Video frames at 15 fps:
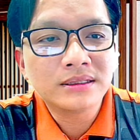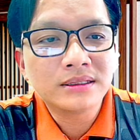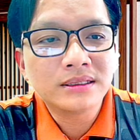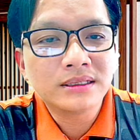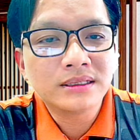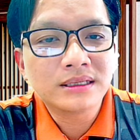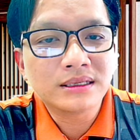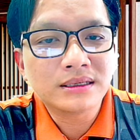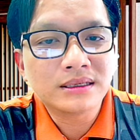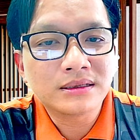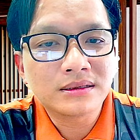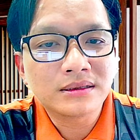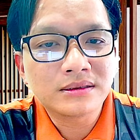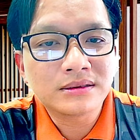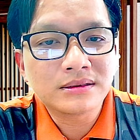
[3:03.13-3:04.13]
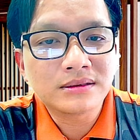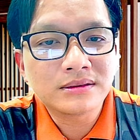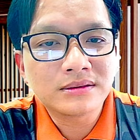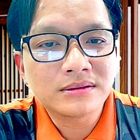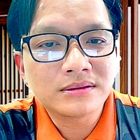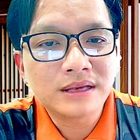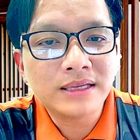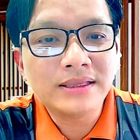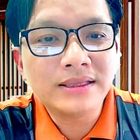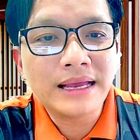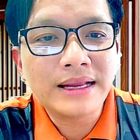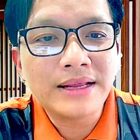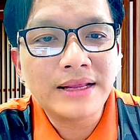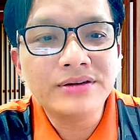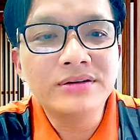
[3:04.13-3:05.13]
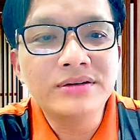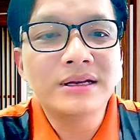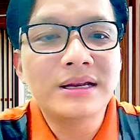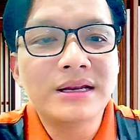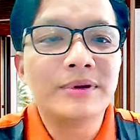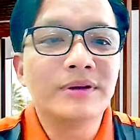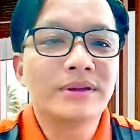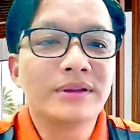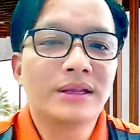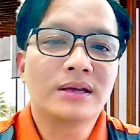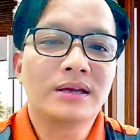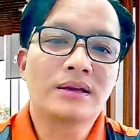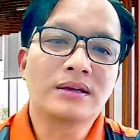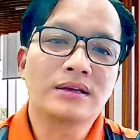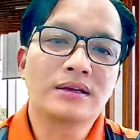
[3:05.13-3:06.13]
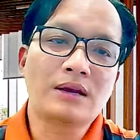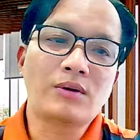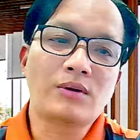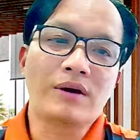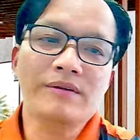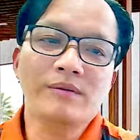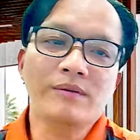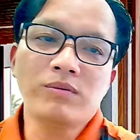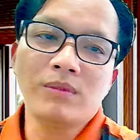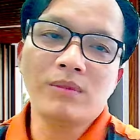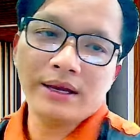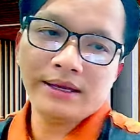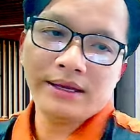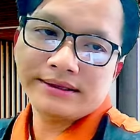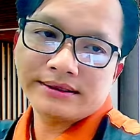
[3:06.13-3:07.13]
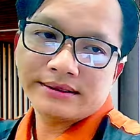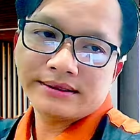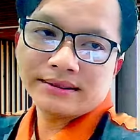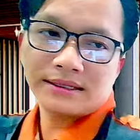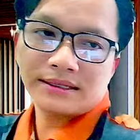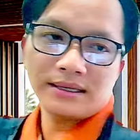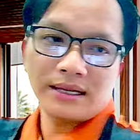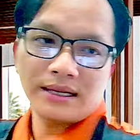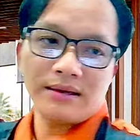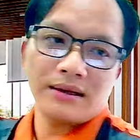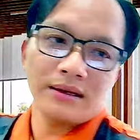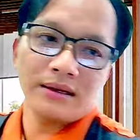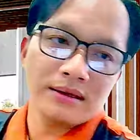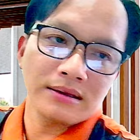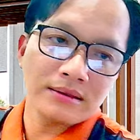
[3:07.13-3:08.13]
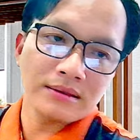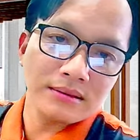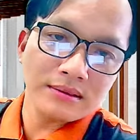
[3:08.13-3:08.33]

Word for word: à, hiện tại thì chưa lập được à, tài khoản Facebook mới nên à,